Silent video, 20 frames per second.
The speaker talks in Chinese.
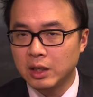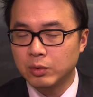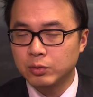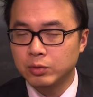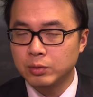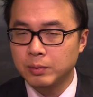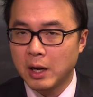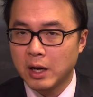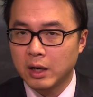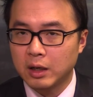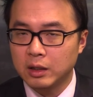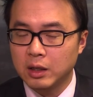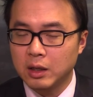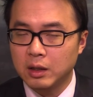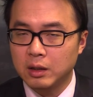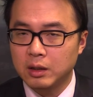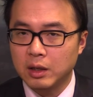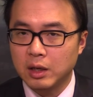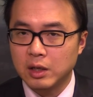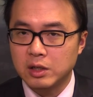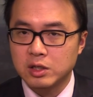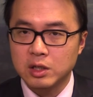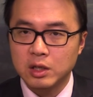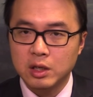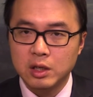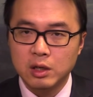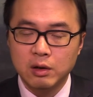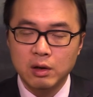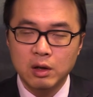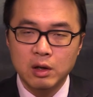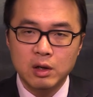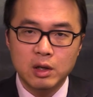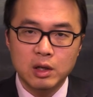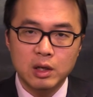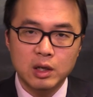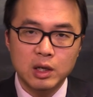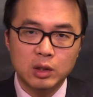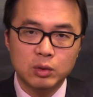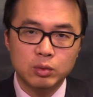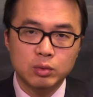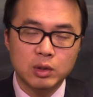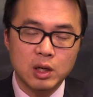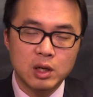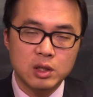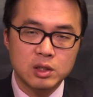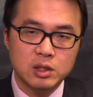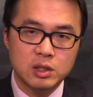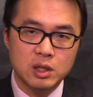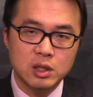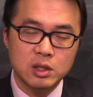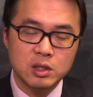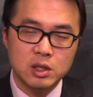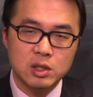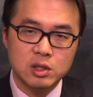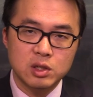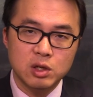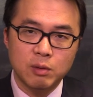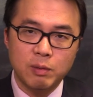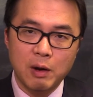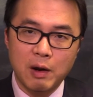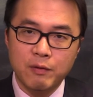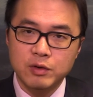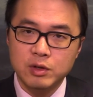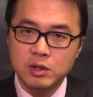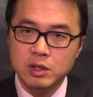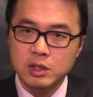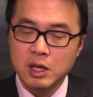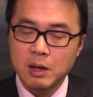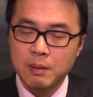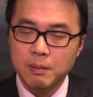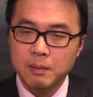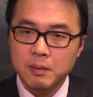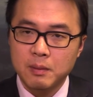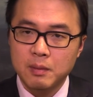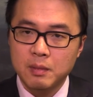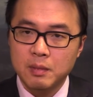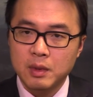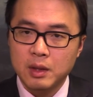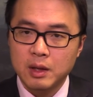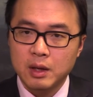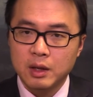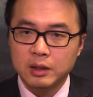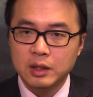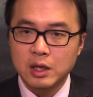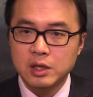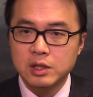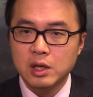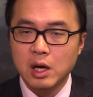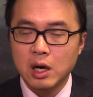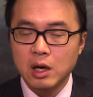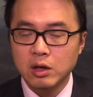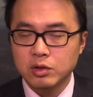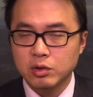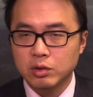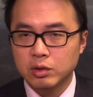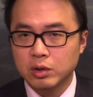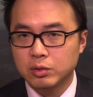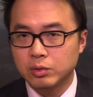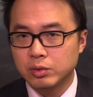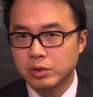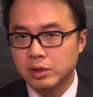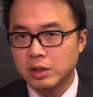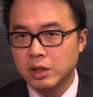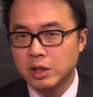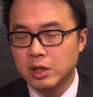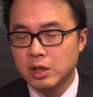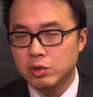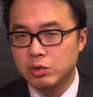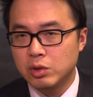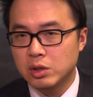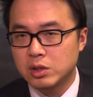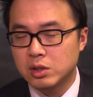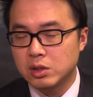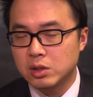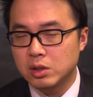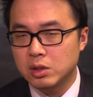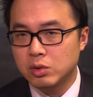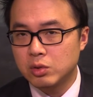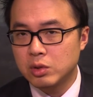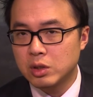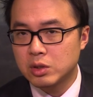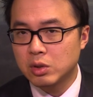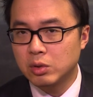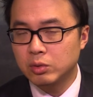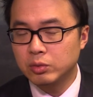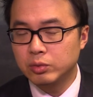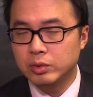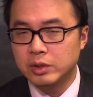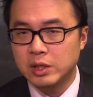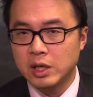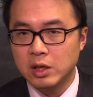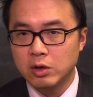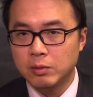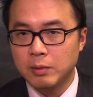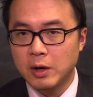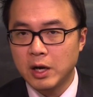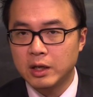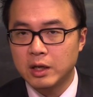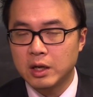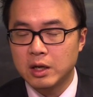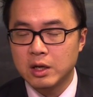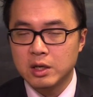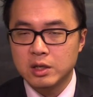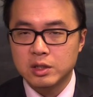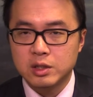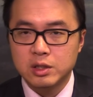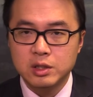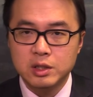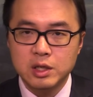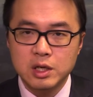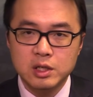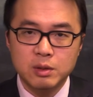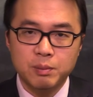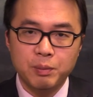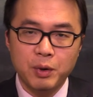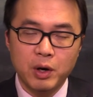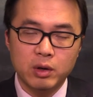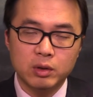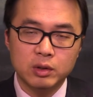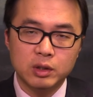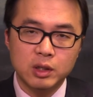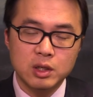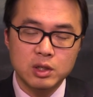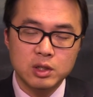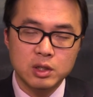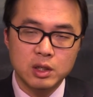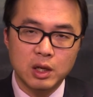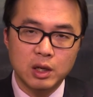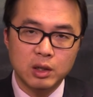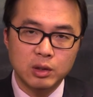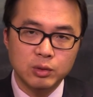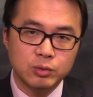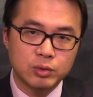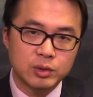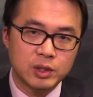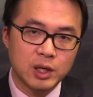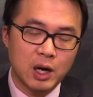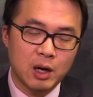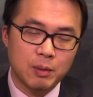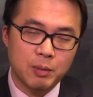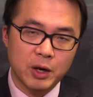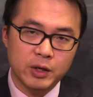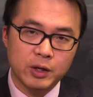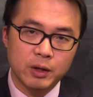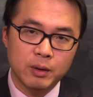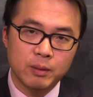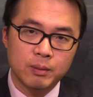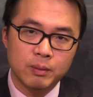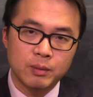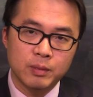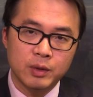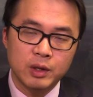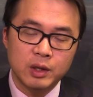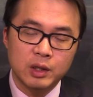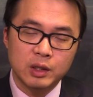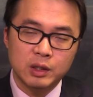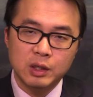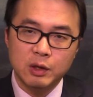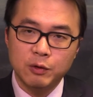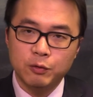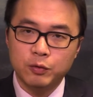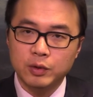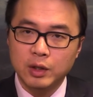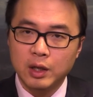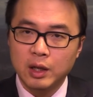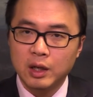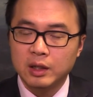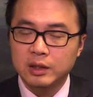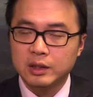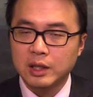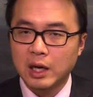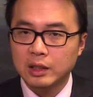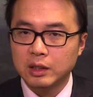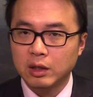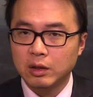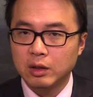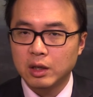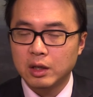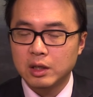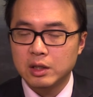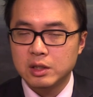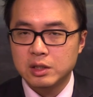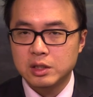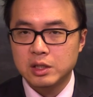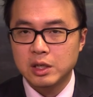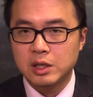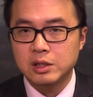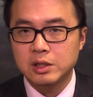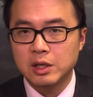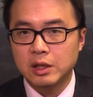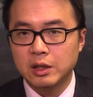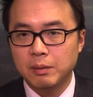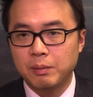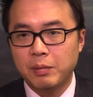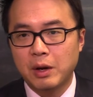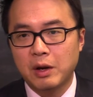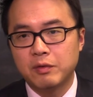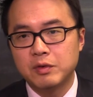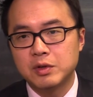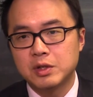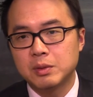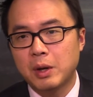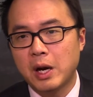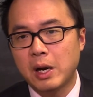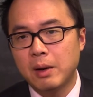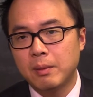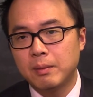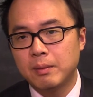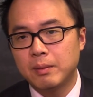了五百个点啊，折合力度呢，仅仅只有百分之三，但是澳洲的股市却只却从五千六百点直接是暴跌至了五千二百点，跌幅呢达到了惊人的百分之八，